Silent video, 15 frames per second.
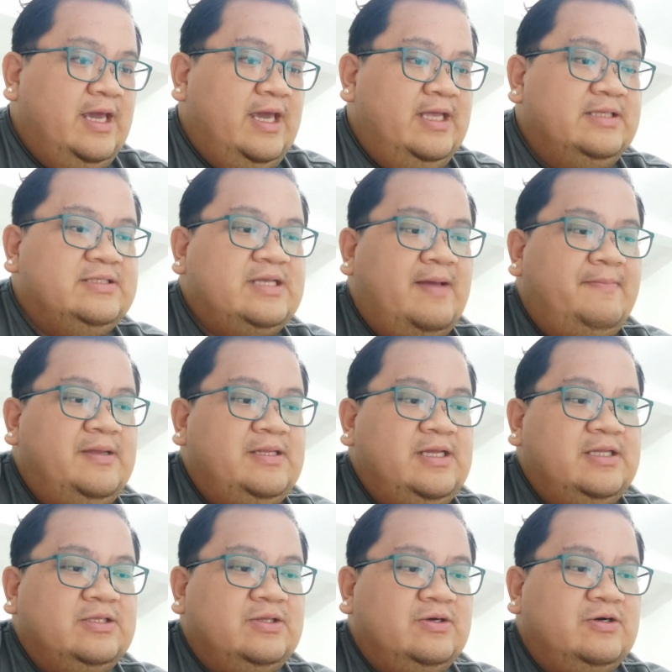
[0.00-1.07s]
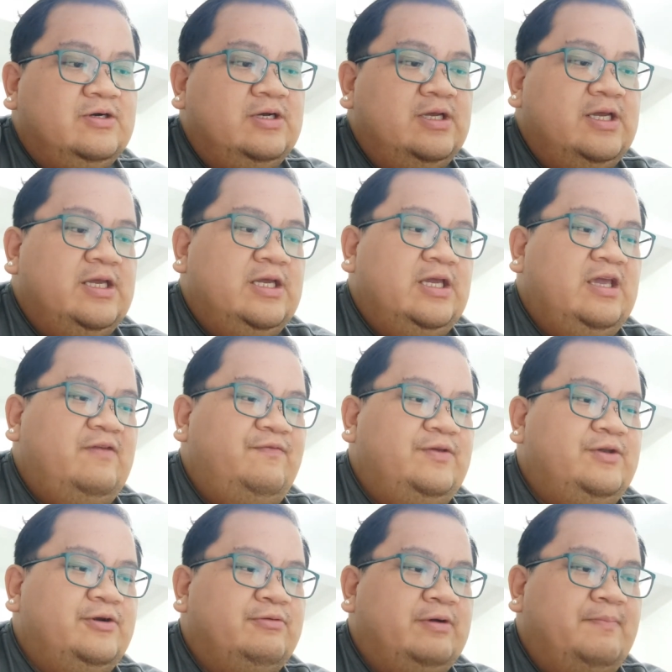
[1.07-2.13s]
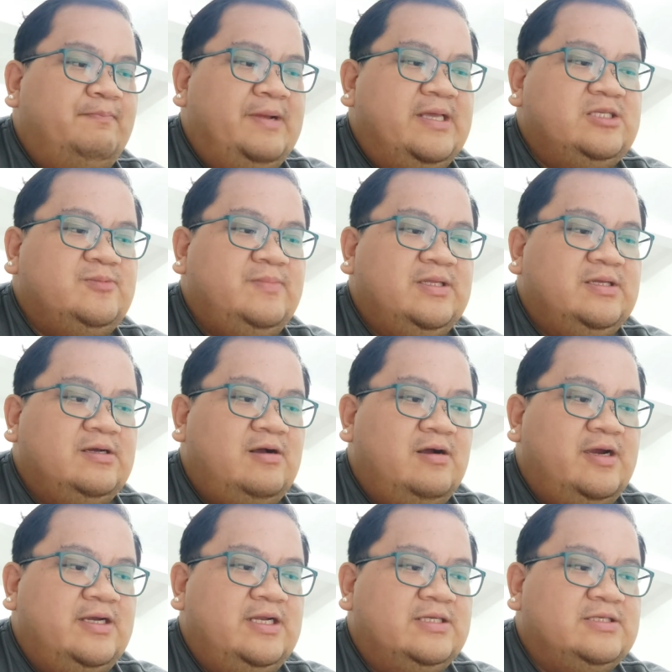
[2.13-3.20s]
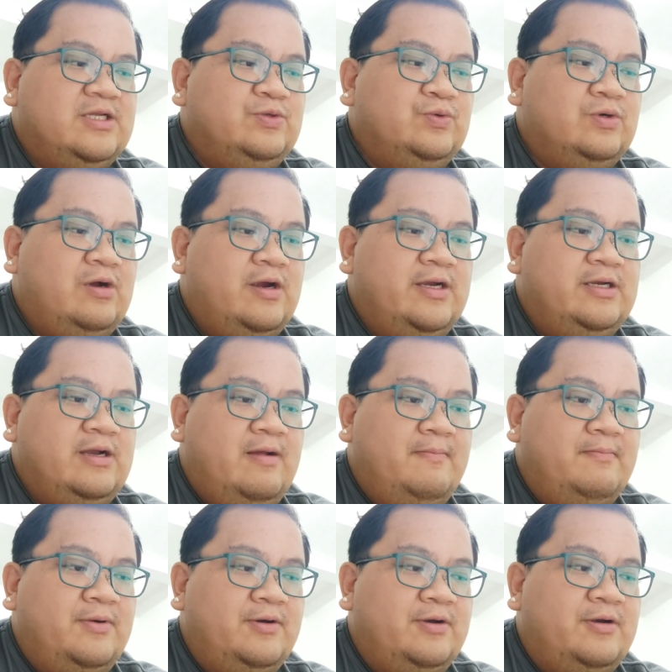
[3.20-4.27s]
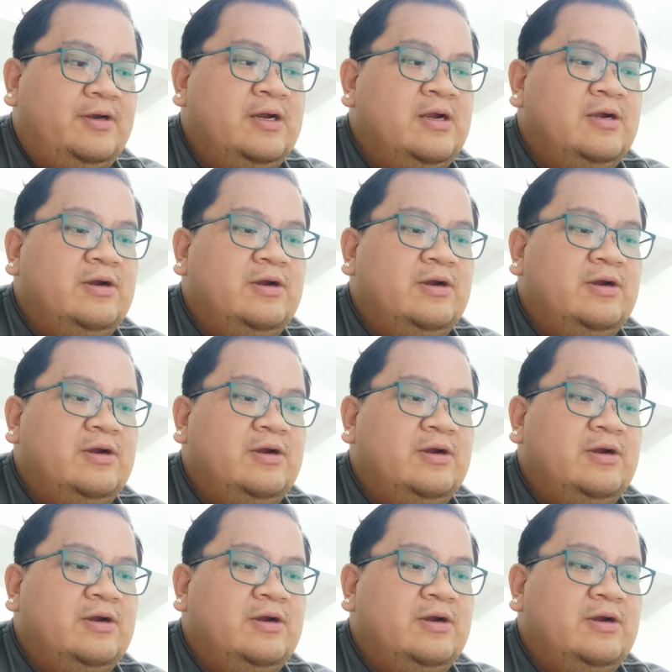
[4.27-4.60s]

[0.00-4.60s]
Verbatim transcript: And sabi dito, if your replacement card has a new card number,